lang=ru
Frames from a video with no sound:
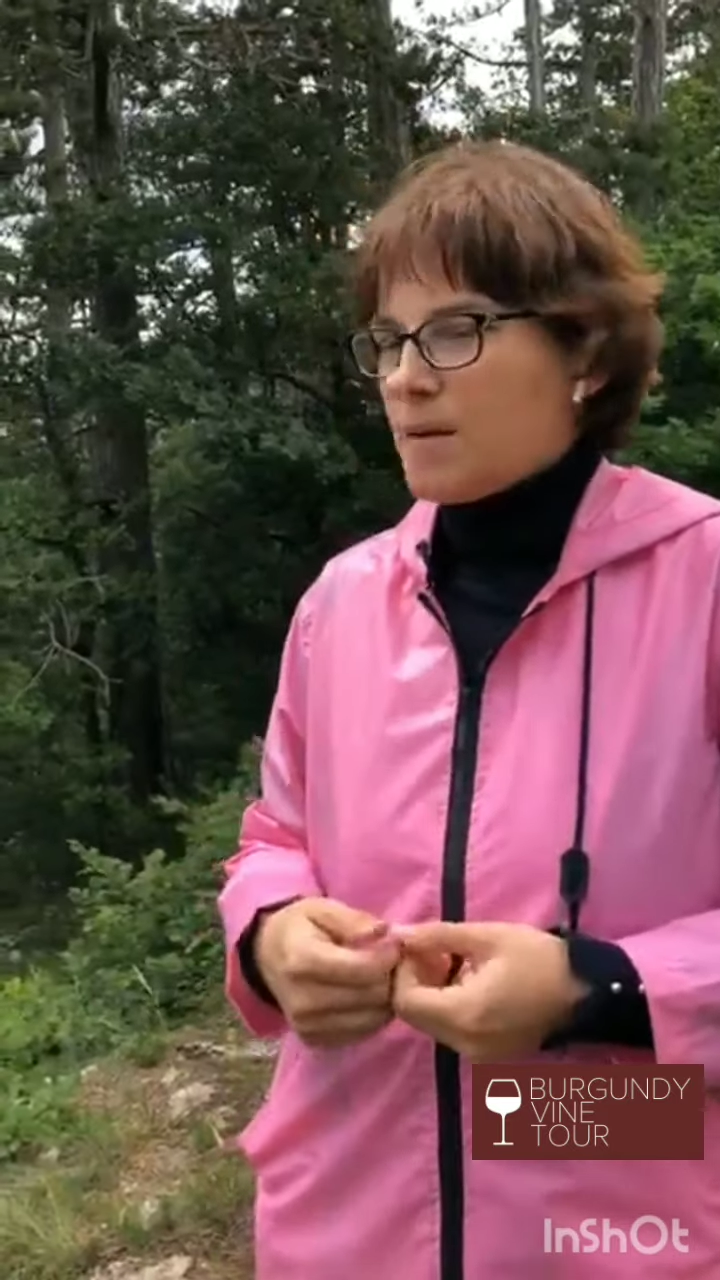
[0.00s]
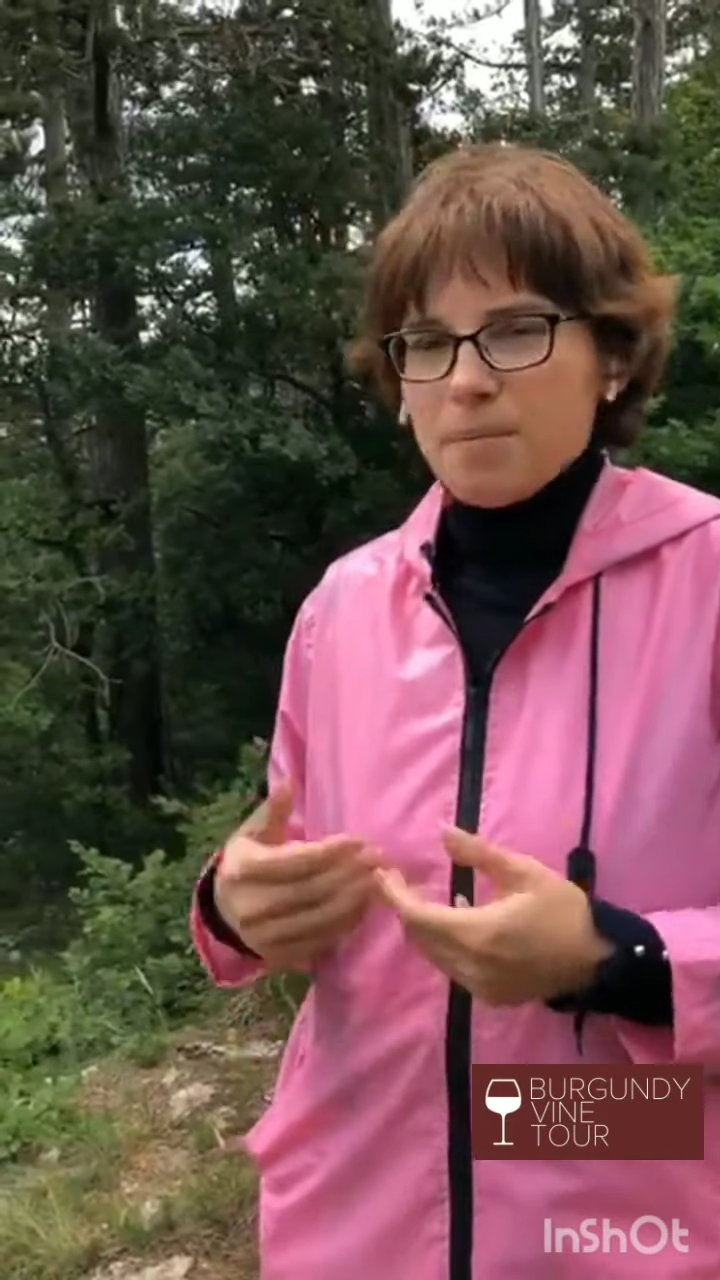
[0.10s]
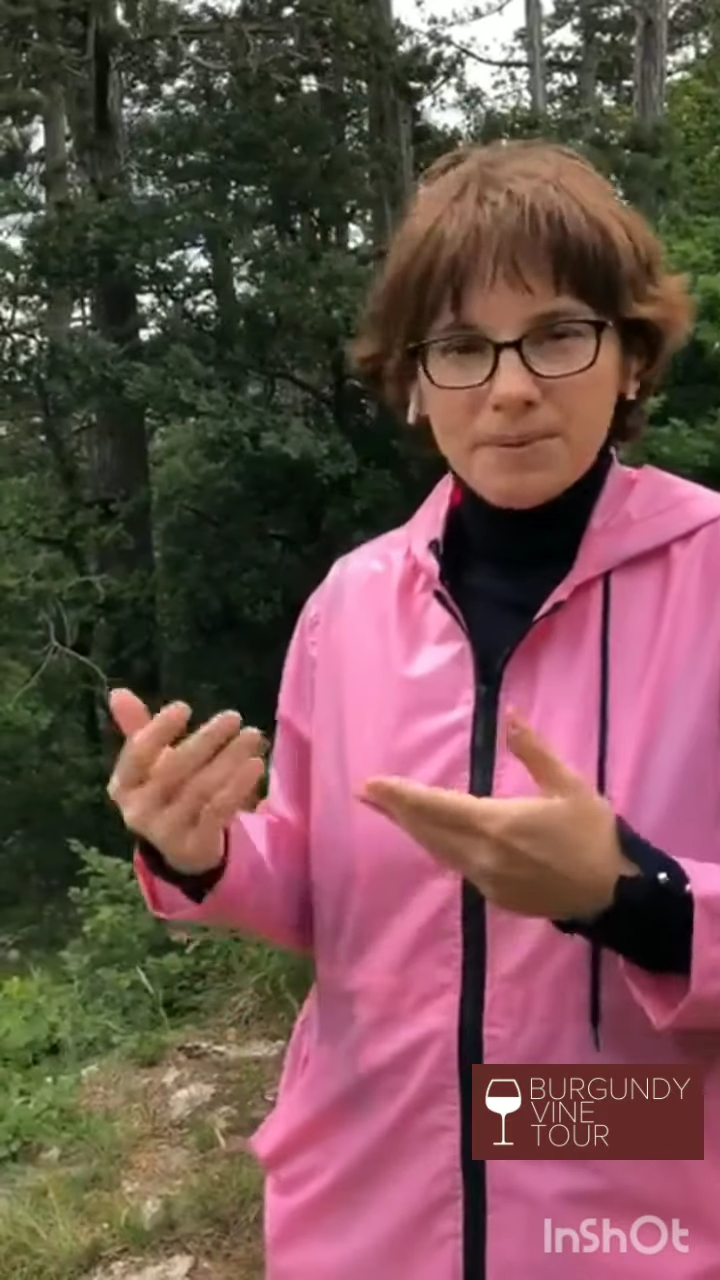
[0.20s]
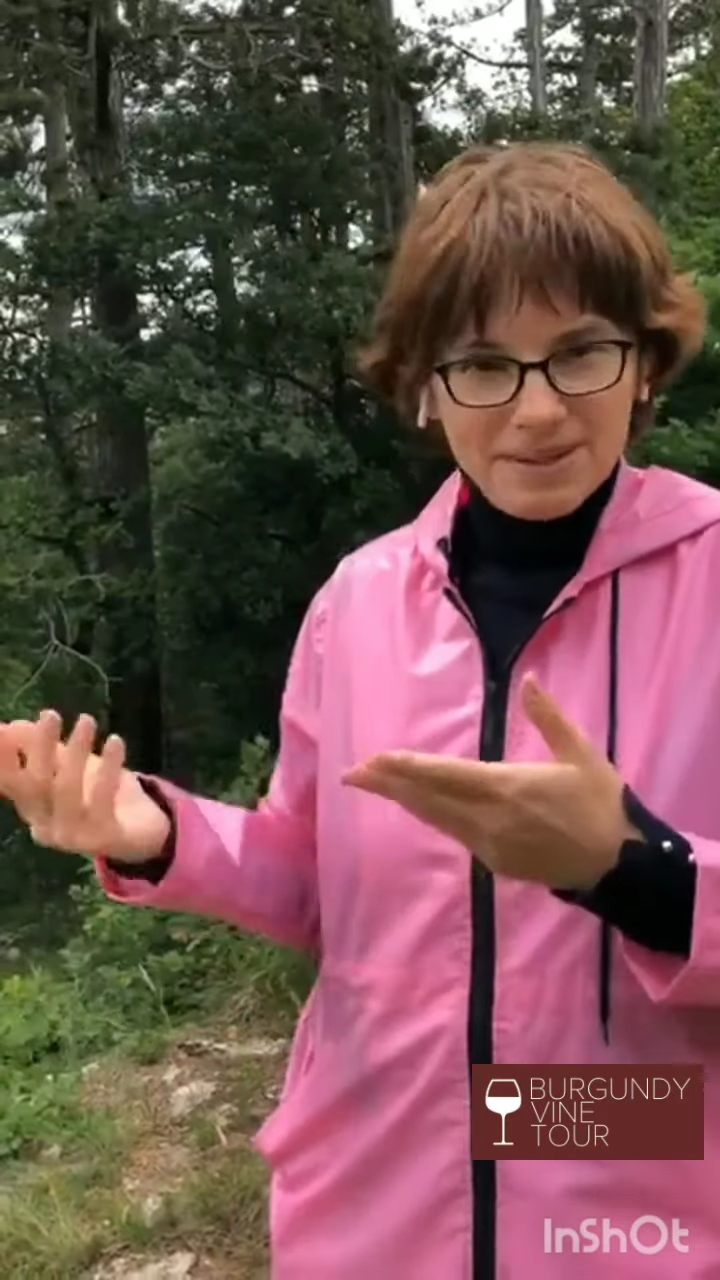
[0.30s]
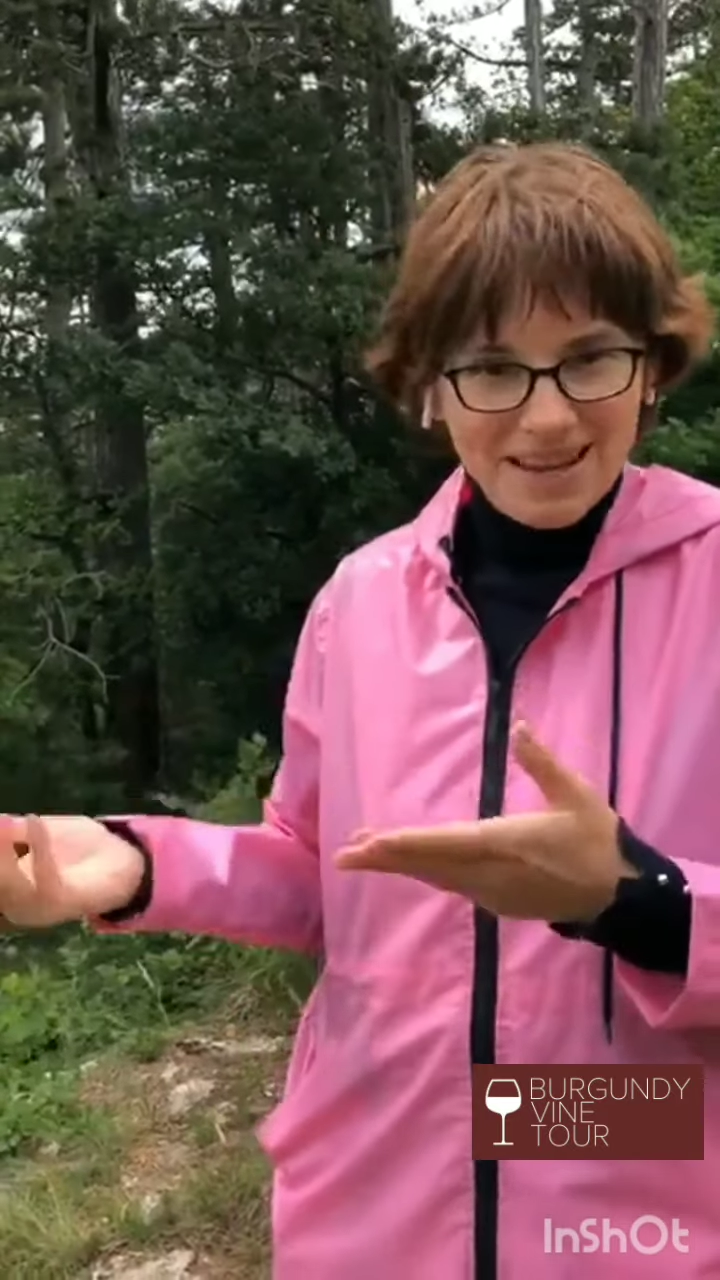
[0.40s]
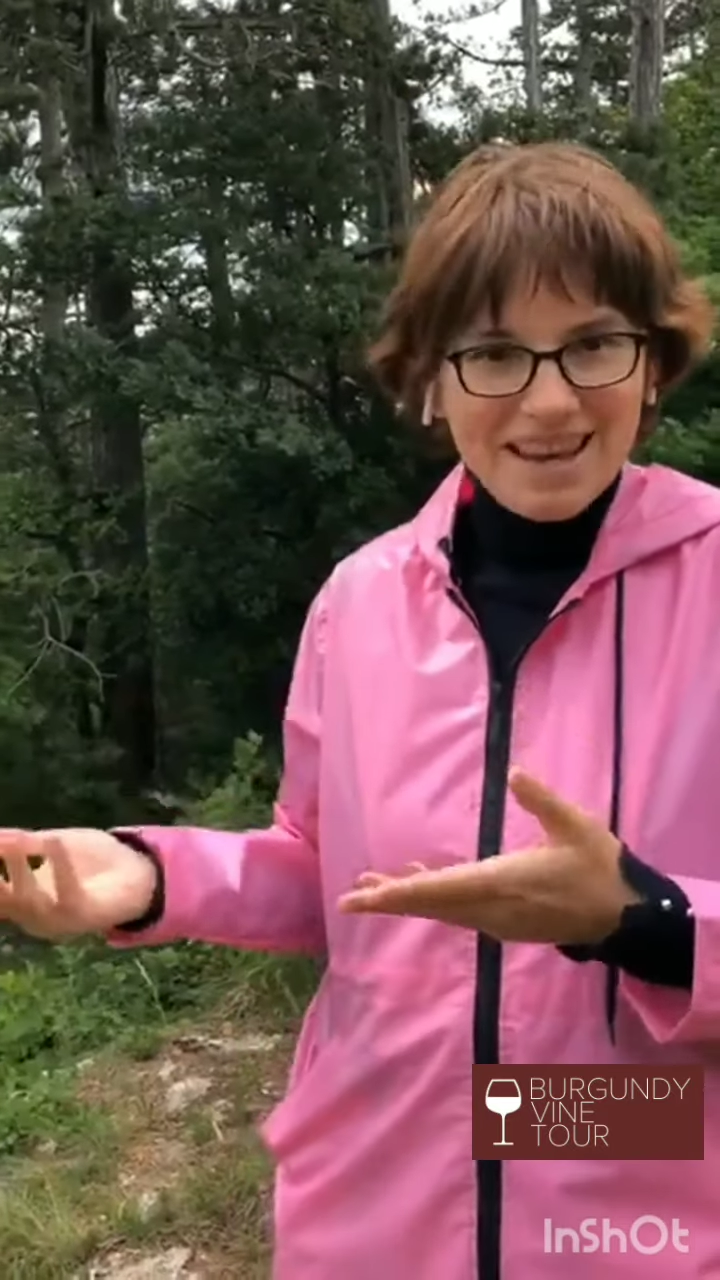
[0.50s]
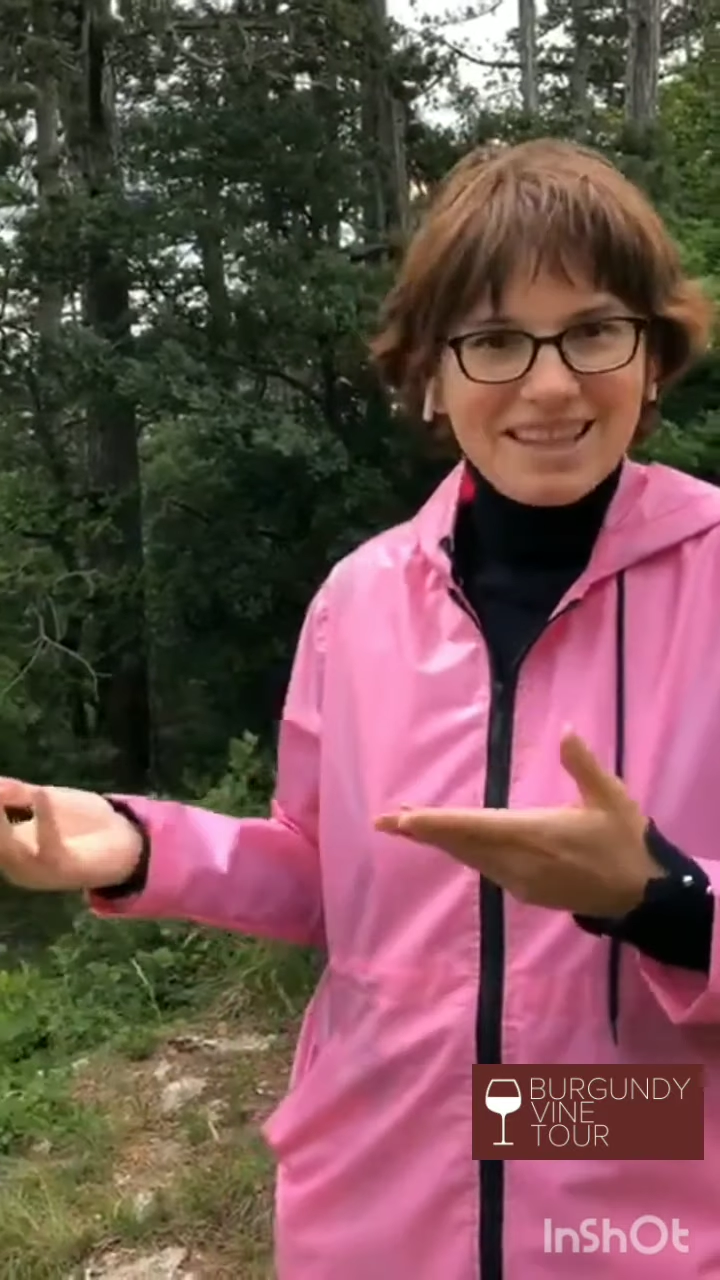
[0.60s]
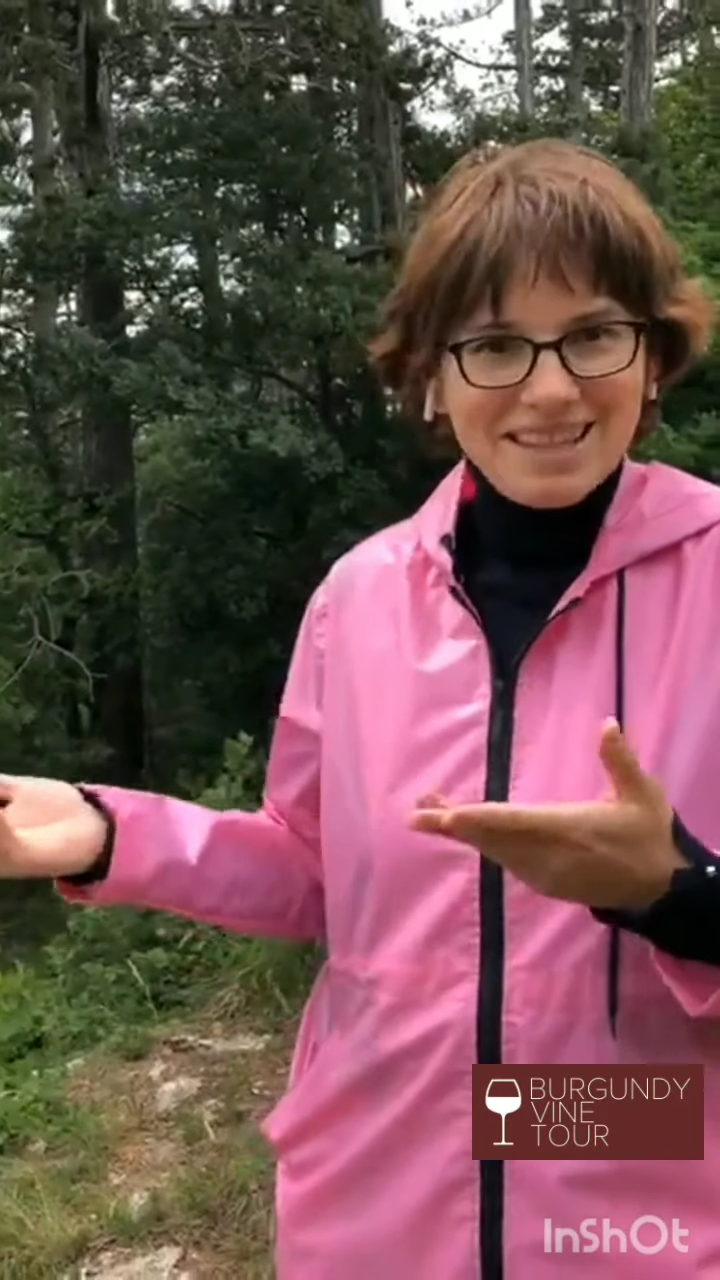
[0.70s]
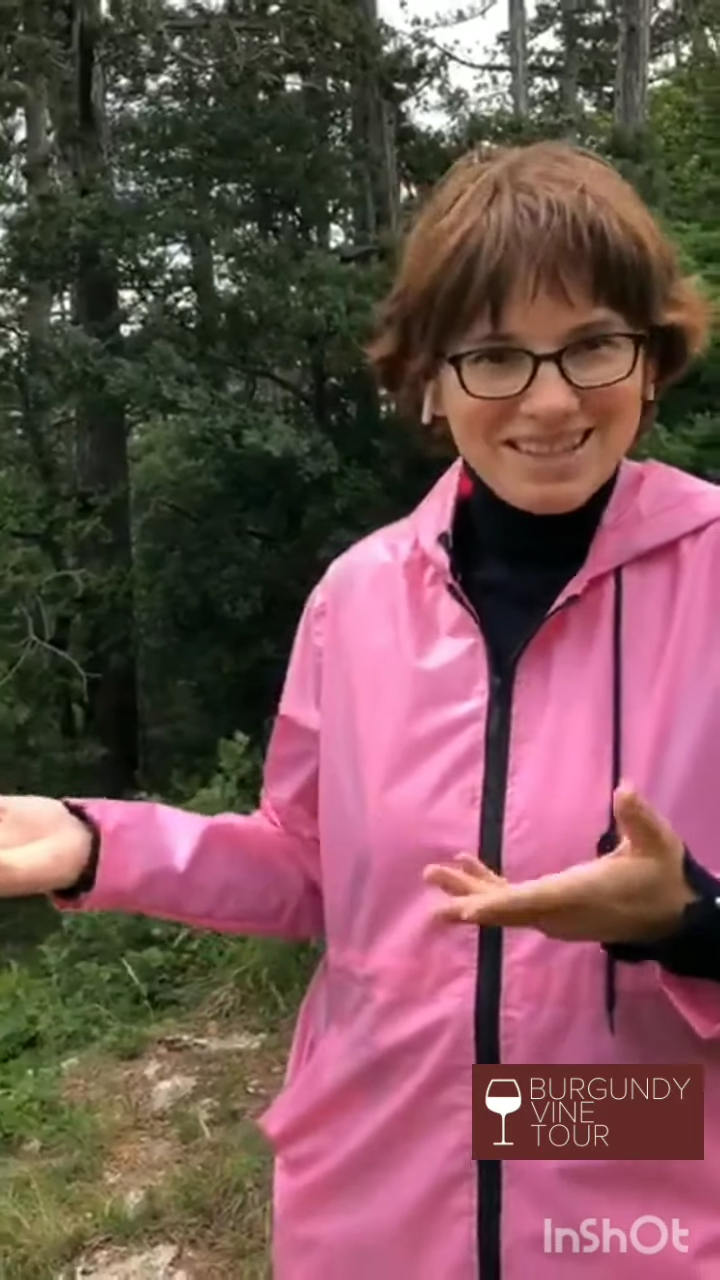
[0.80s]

раскрывается...